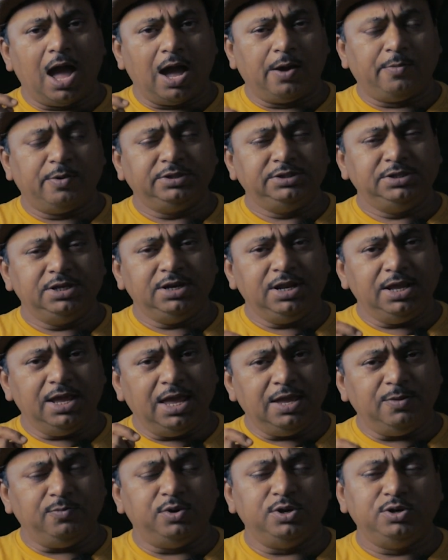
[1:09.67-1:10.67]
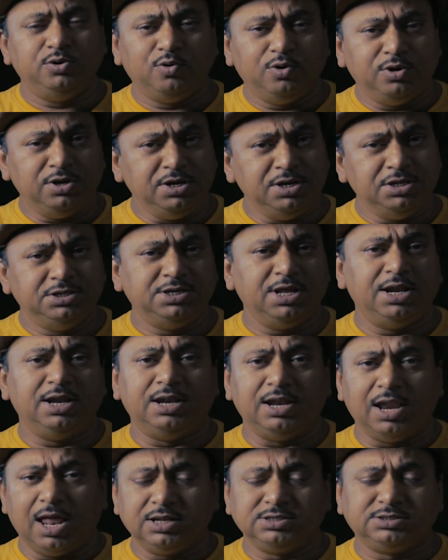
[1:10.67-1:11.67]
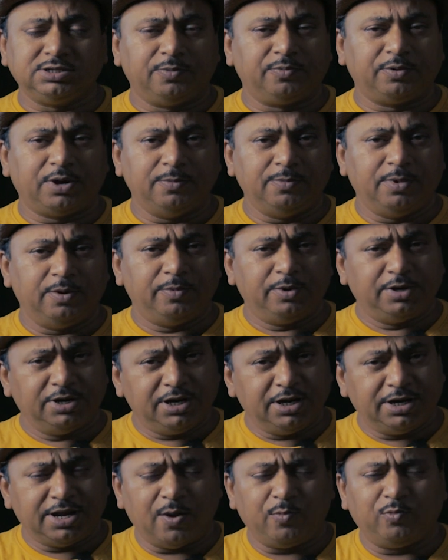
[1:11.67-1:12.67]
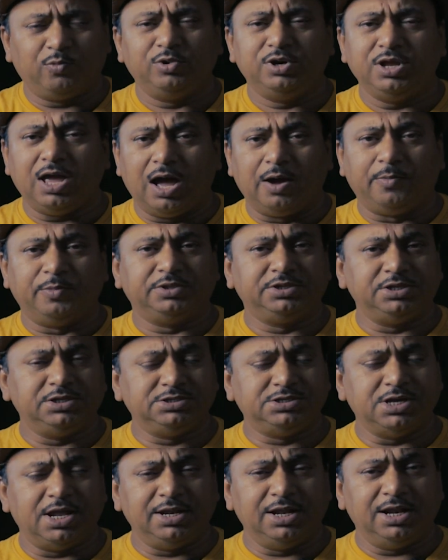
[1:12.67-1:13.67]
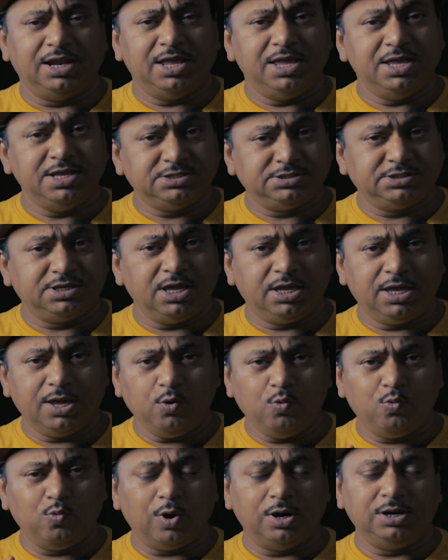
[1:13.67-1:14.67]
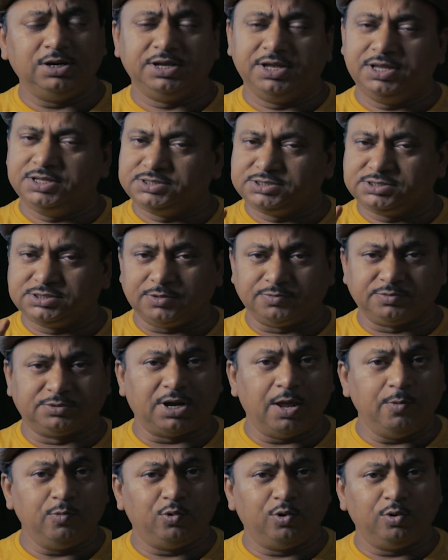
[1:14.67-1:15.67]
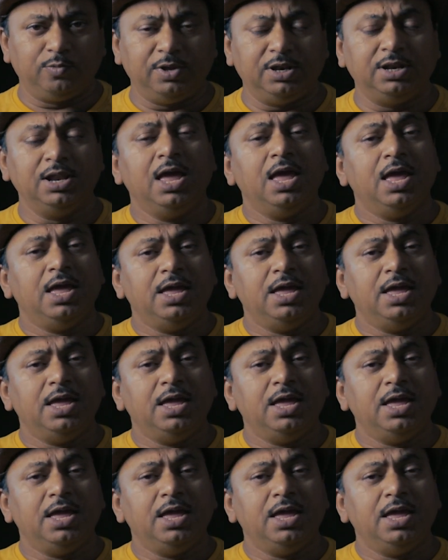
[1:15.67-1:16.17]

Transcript: আমাদের এই ভিডিওর নিচে লাল সাবস্ক্রাইবার বাটনে ট্যাপ করে আমাদের চ্যানেল এসকে কে ওয়ার্ল্ডকে সাবস্ক্রাইব করবেন